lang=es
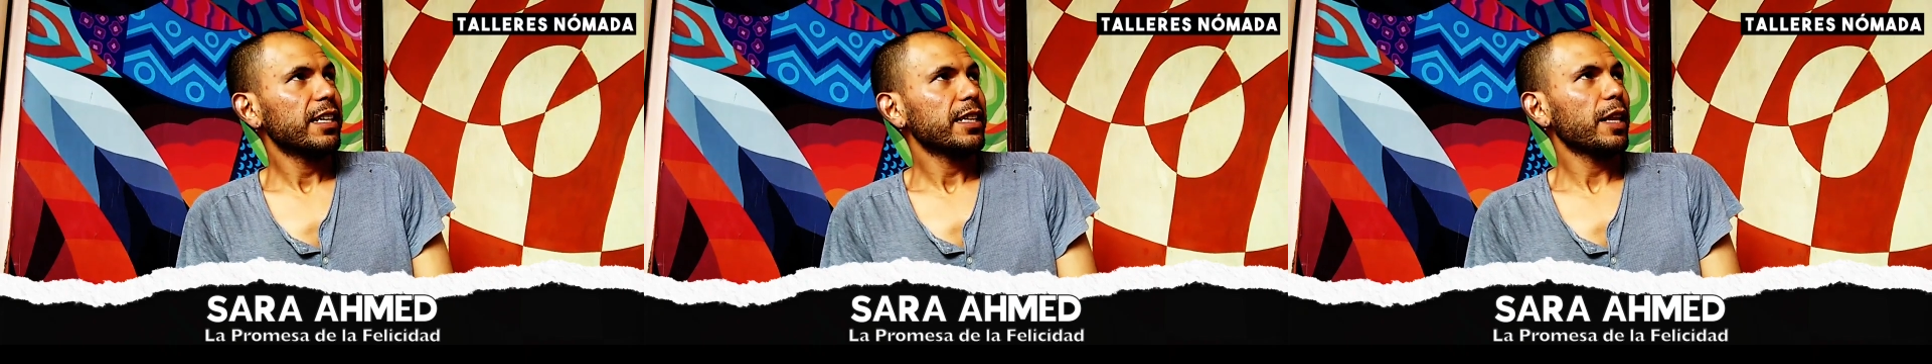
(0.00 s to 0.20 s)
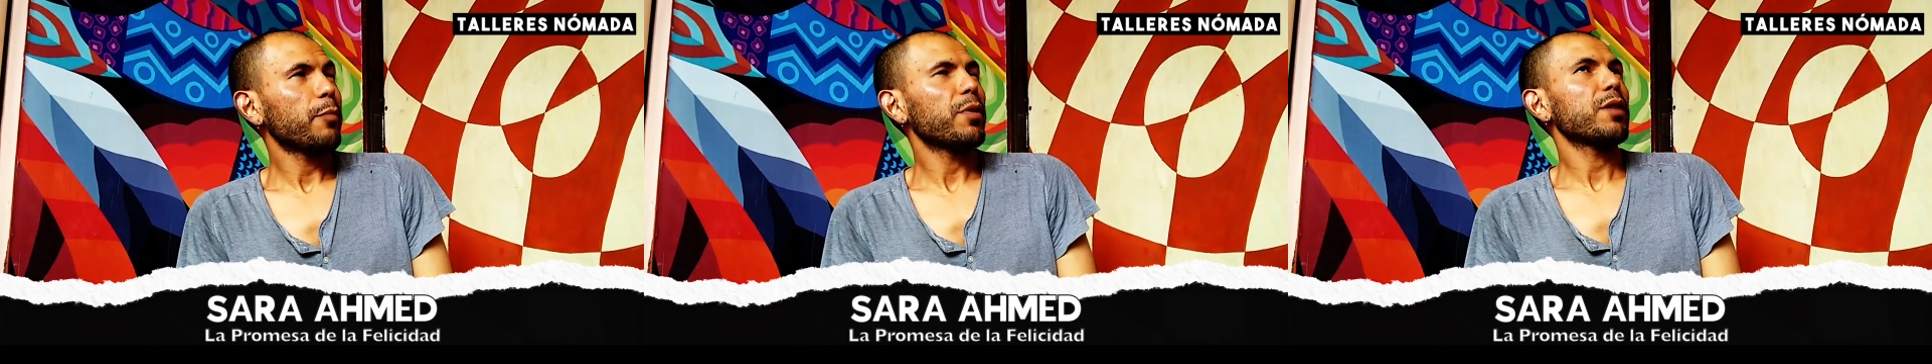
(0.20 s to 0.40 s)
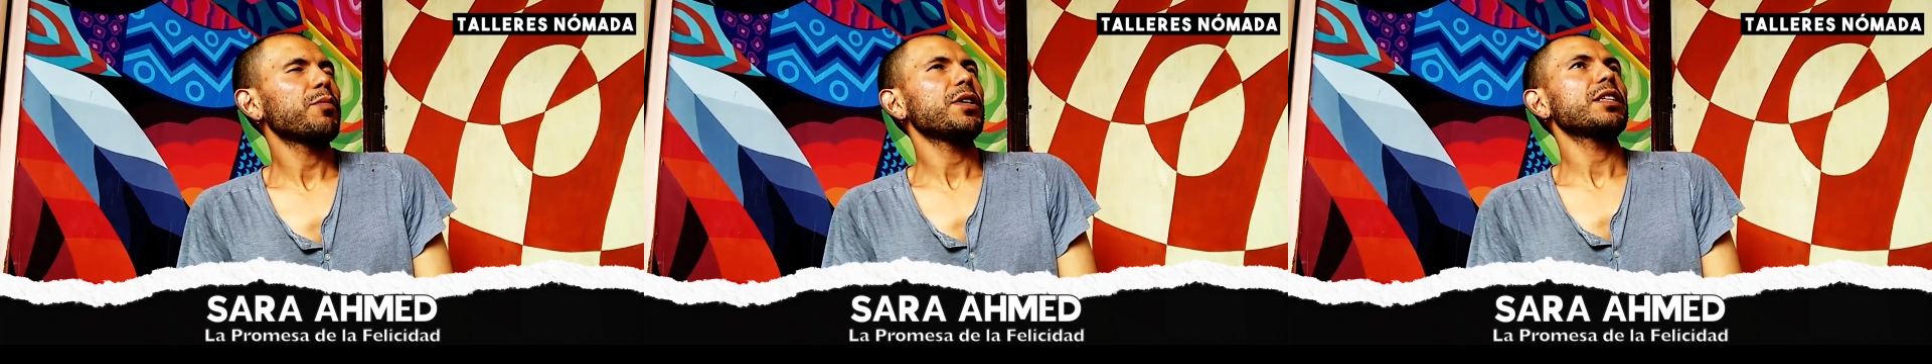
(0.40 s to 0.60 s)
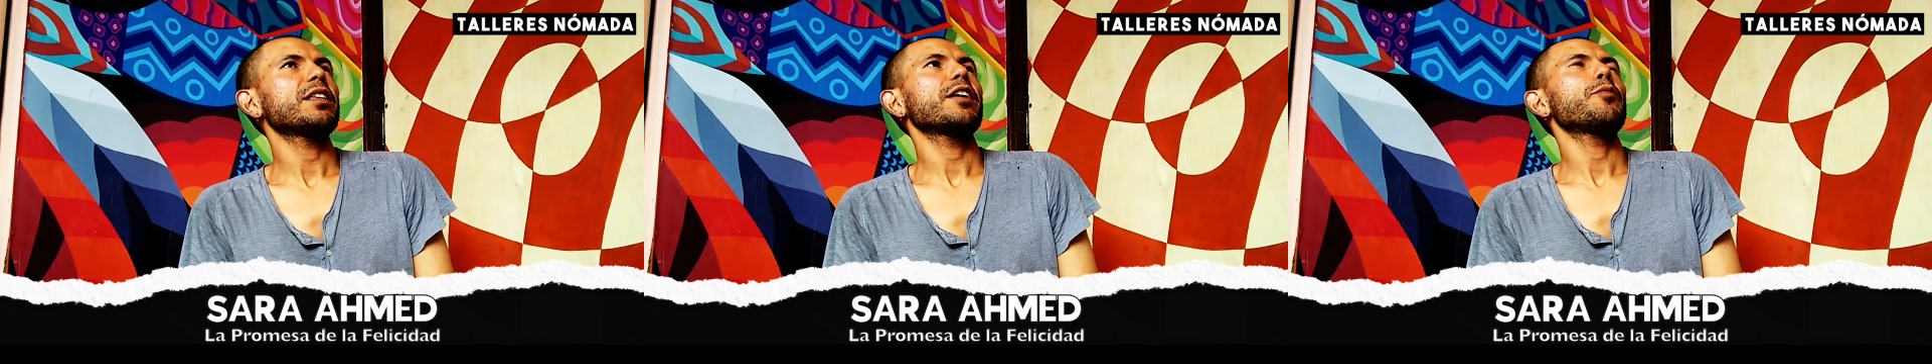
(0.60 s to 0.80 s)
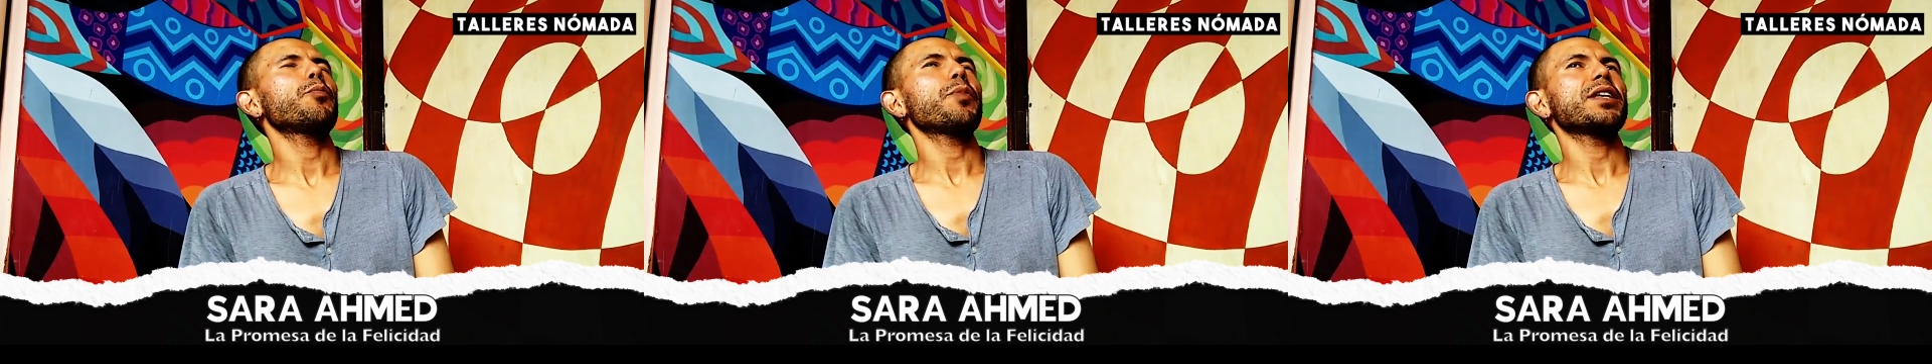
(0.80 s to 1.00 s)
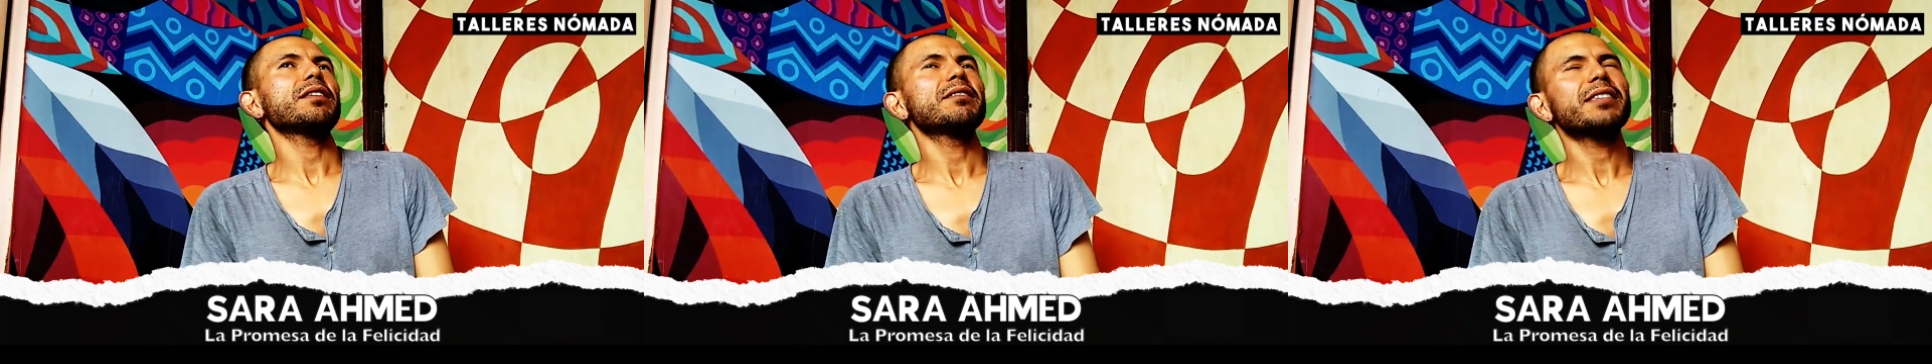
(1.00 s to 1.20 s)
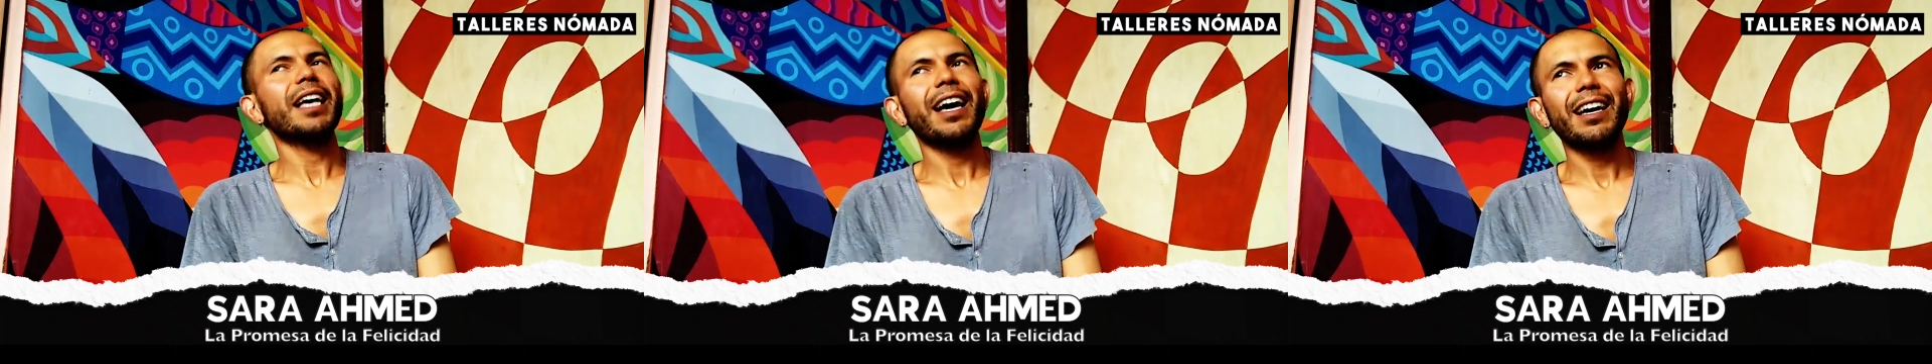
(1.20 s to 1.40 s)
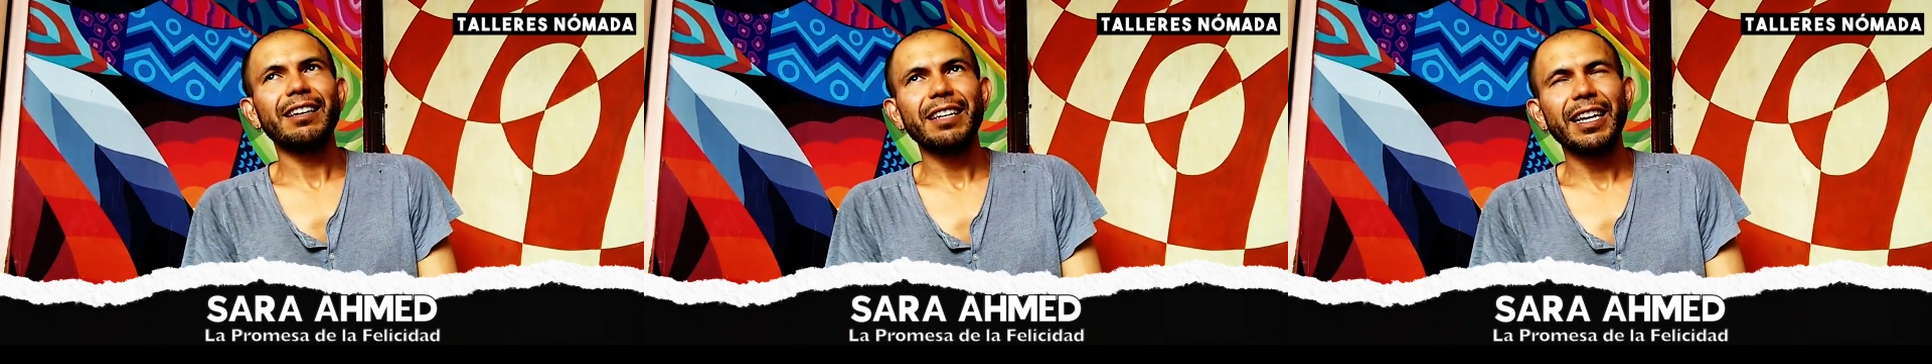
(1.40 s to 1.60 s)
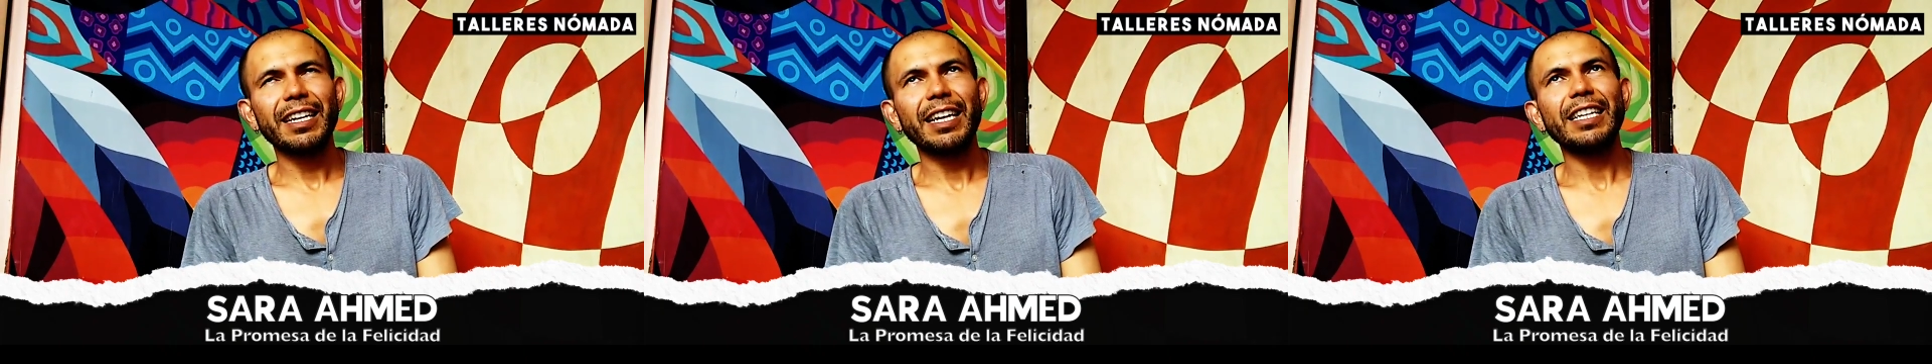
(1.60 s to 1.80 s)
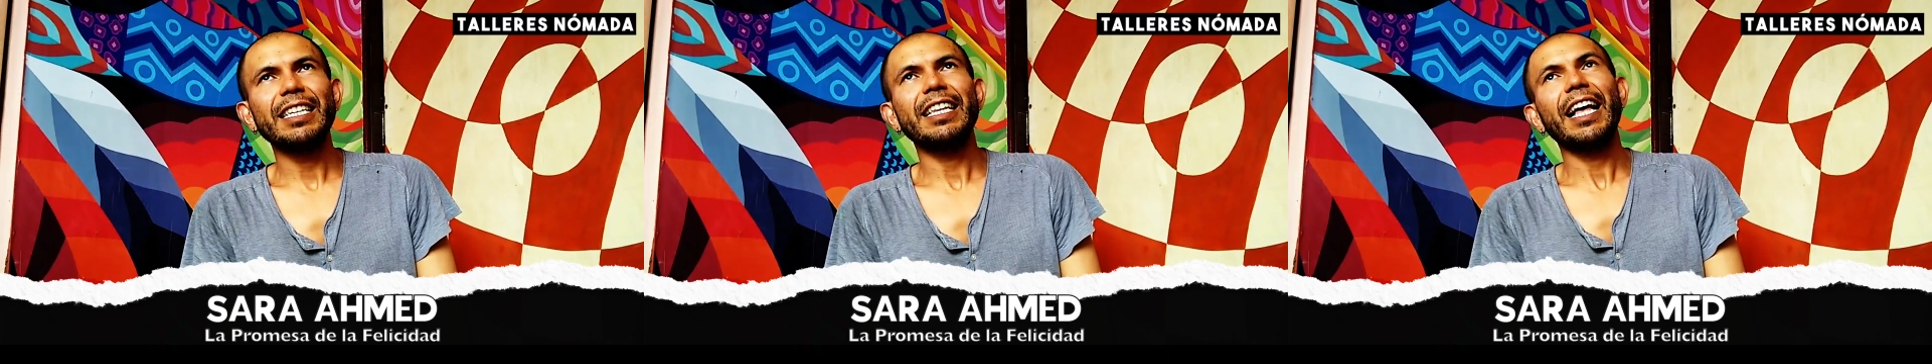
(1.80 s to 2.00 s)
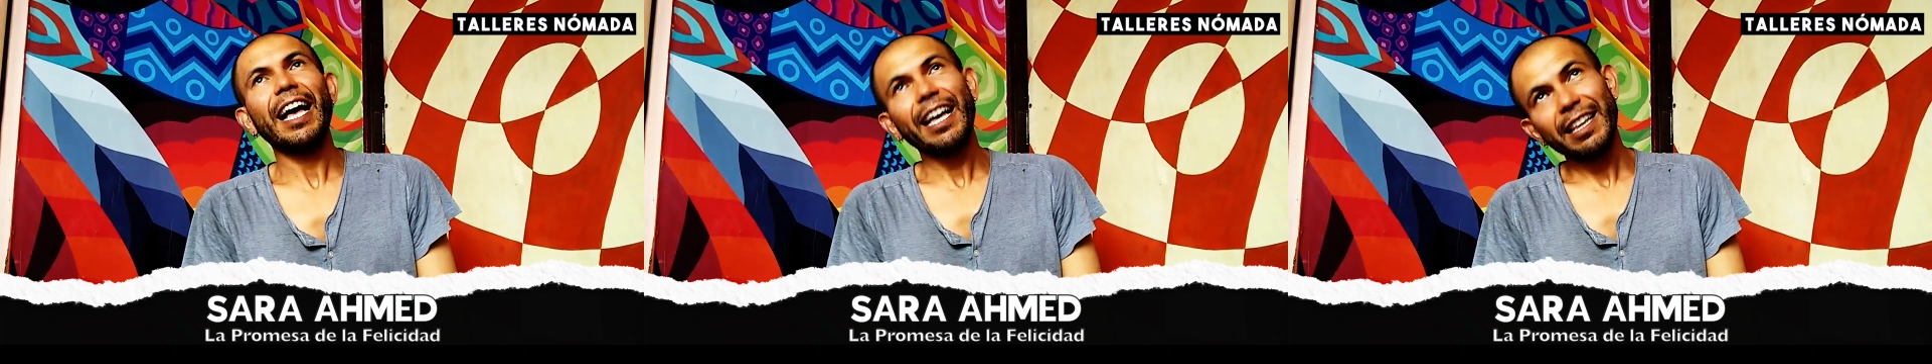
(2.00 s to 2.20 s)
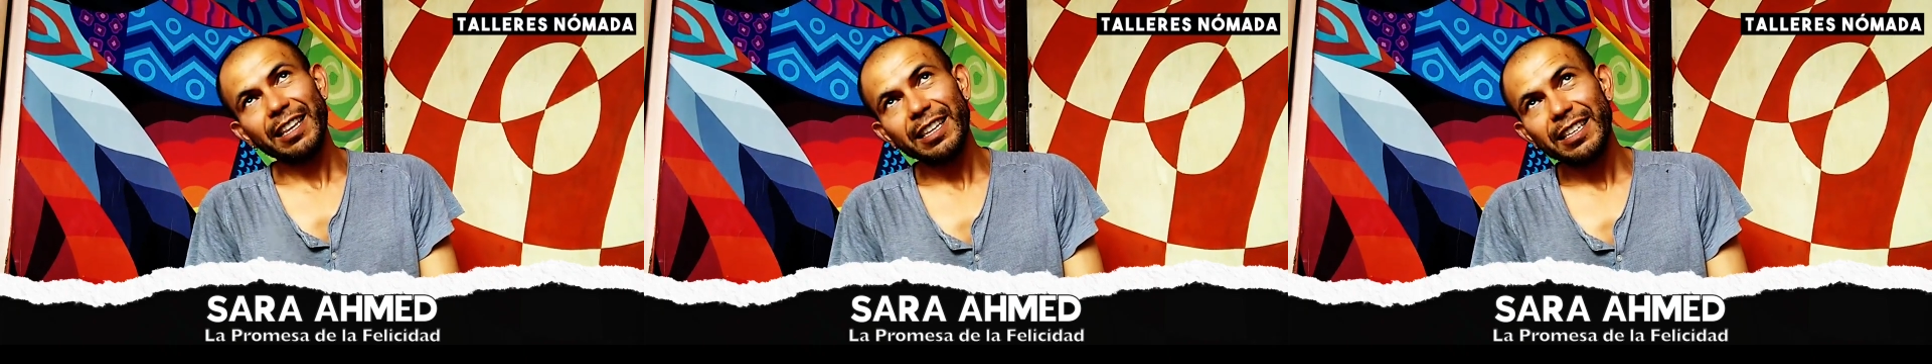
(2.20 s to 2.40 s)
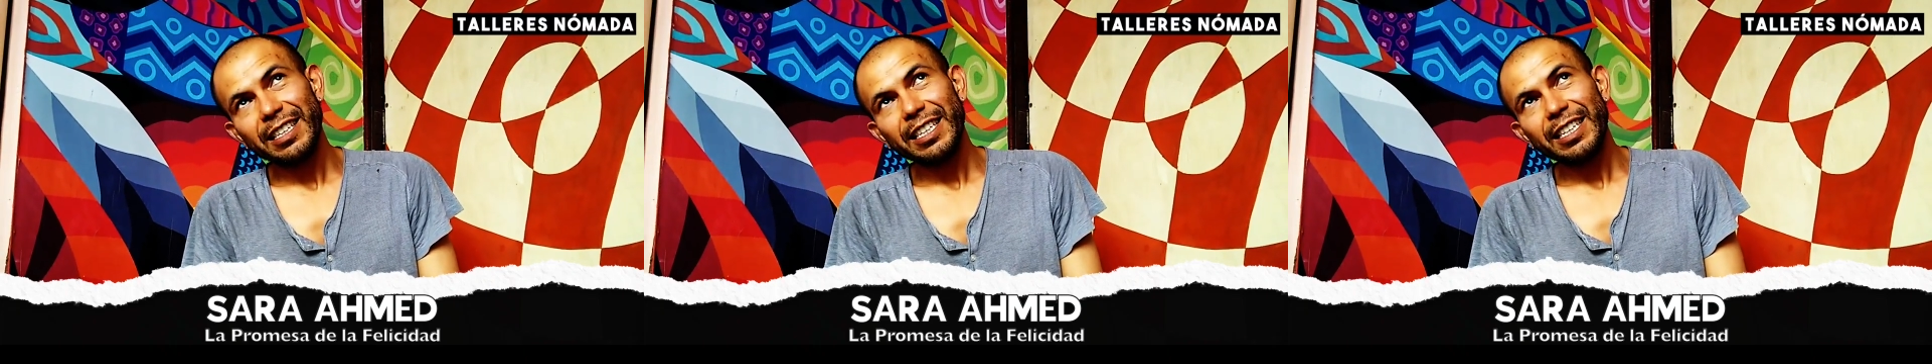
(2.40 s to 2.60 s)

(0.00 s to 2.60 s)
te permiten pensar la realidad